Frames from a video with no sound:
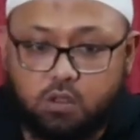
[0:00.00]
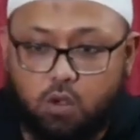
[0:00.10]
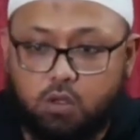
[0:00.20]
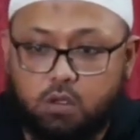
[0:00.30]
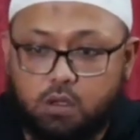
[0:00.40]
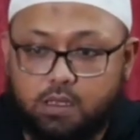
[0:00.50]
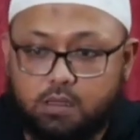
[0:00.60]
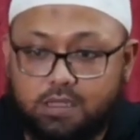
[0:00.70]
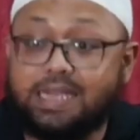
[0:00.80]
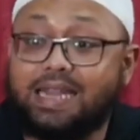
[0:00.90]
Tuh.
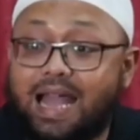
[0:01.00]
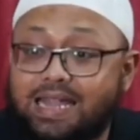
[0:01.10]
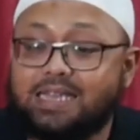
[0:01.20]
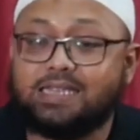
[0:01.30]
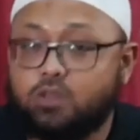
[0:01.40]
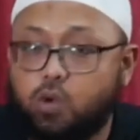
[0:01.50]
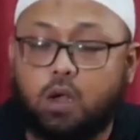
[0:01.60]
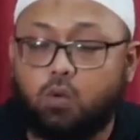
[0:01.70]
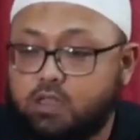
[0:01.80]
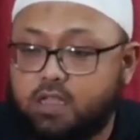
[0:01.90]
Tidak ada satu
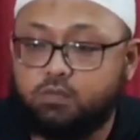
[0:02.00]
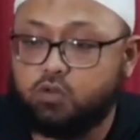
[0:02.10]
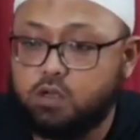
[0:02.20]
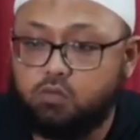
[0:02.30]
kekuatan pun di